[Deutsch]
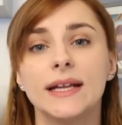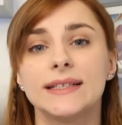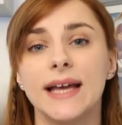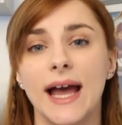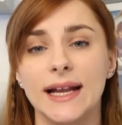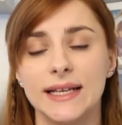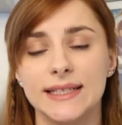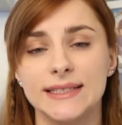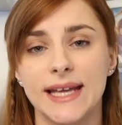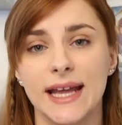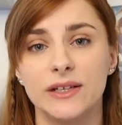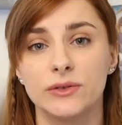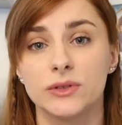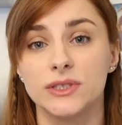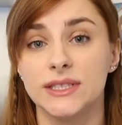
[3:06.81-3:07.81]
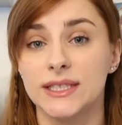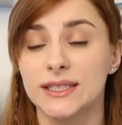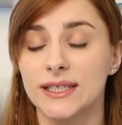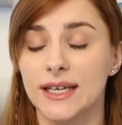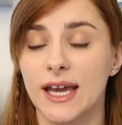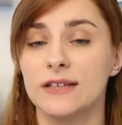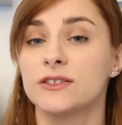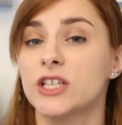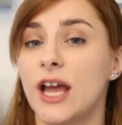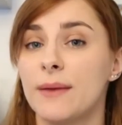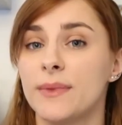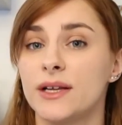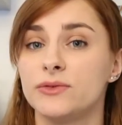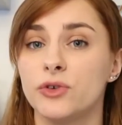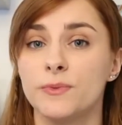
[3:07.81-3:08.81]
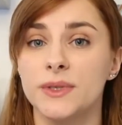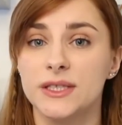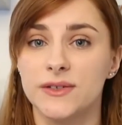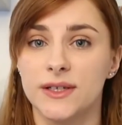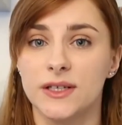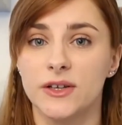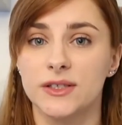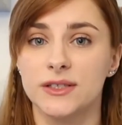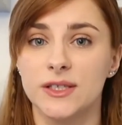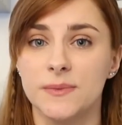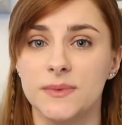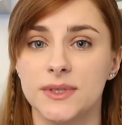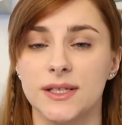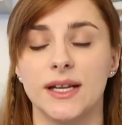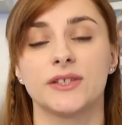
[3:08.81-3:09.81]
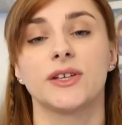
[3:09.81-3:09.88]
Da Nintendo dieses Gerät scheinbar nur bis 2017,